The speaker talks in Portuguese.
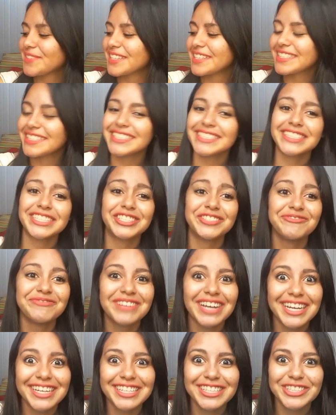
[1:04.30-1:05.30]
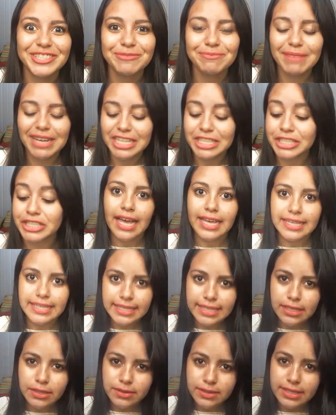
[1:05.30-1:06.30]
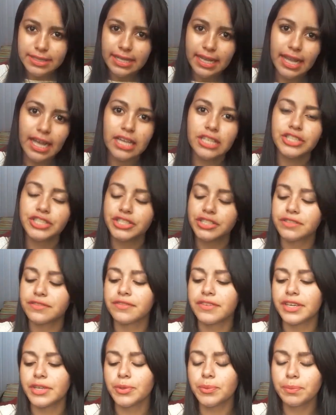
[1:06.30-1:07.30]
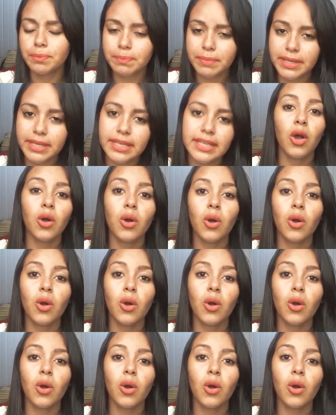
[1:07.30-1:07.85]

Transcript: feliz demais, demais. Aqui dentro dessa cartinha vem um PIN.